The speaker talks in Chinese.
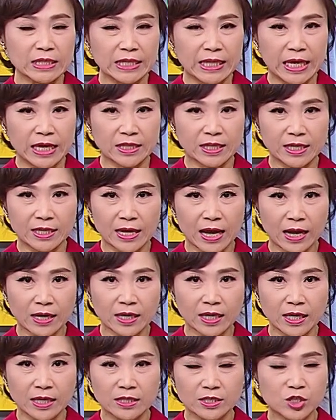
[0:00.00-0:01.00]
跌的压
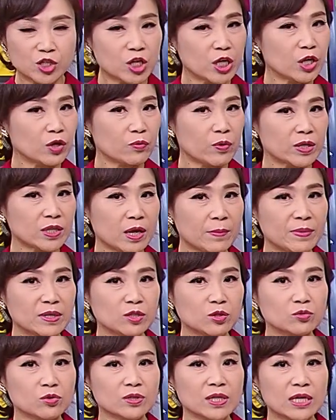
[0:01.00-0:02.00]
力，只因为他们
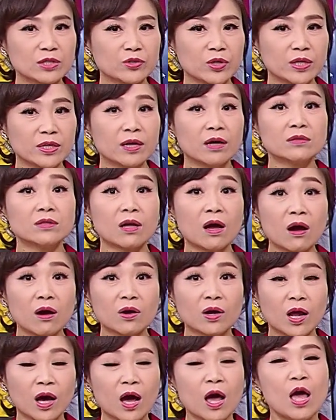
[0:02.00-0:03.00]
总统大选要到
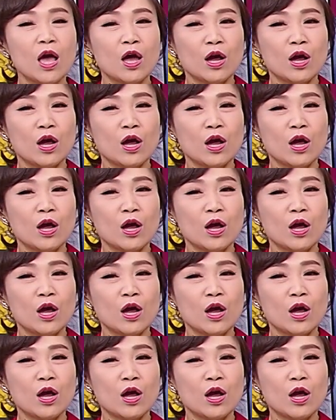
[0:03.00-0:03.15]
了，